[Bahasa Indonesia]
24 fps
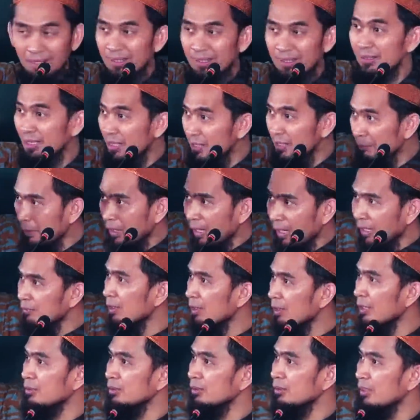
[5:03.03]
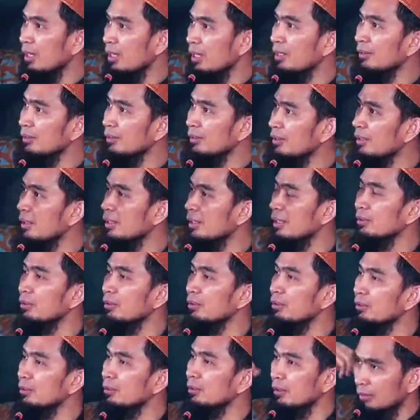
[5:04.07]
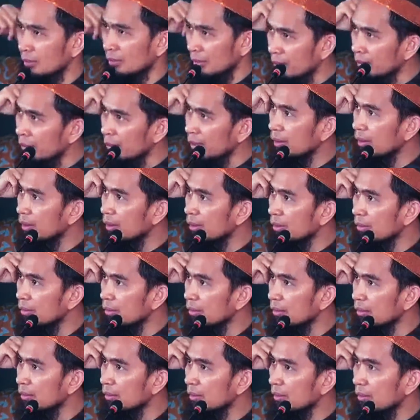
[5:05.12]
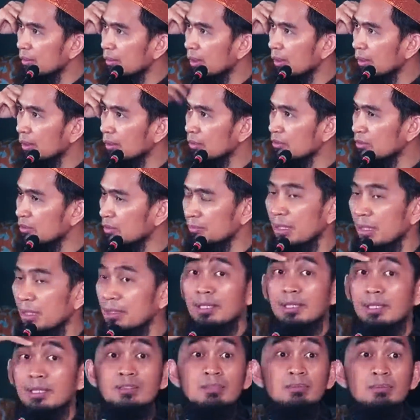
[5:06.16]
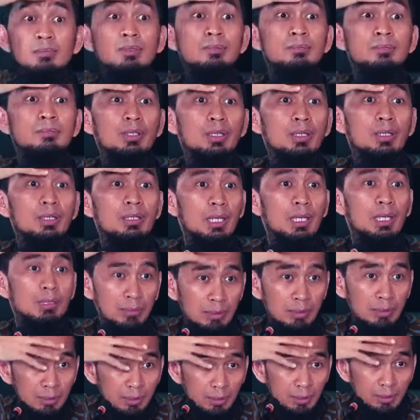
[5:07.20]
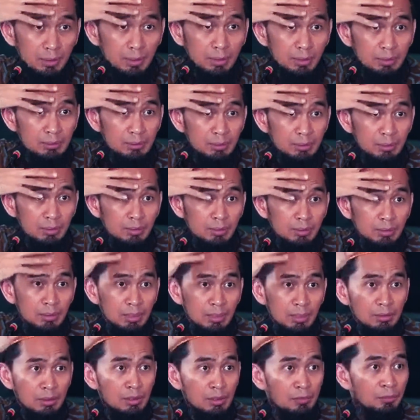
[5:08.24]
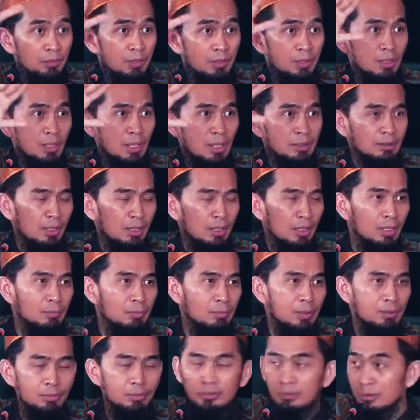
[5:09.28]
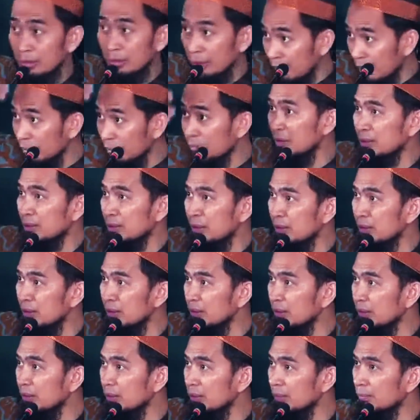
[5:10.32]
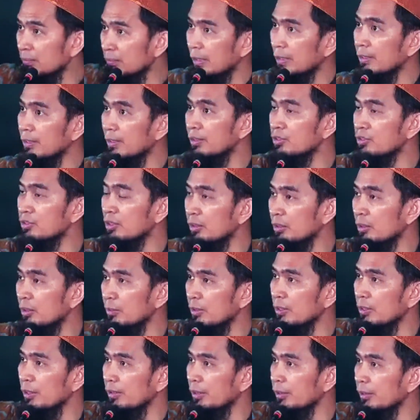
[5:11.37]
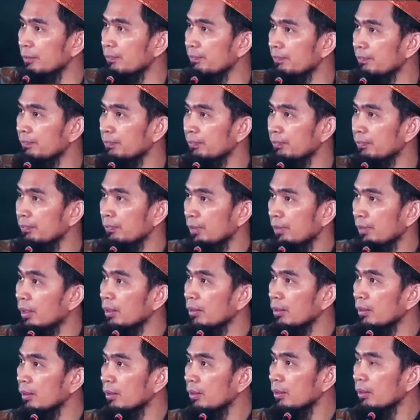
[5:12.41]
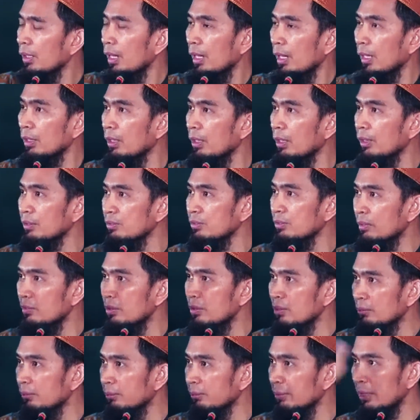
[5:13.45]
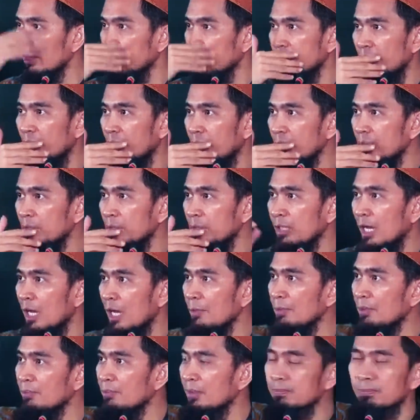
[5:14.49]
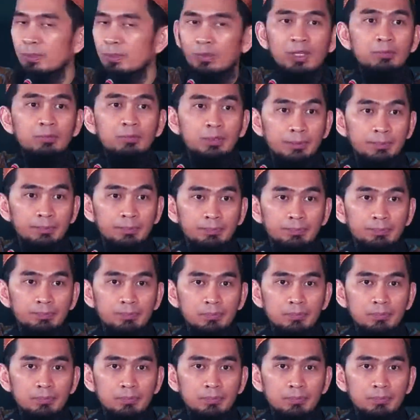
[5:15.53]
nah nanti pekan berikutnya latihan lagi turun ke telinga ya terus ke mata sebelumnya lihat mata kan lihat TV acara nggak bagus latihan mata palingkan channelnya pindahkan ya nah, kalau anda sudah bisa memalingkan itu tahap iman pertama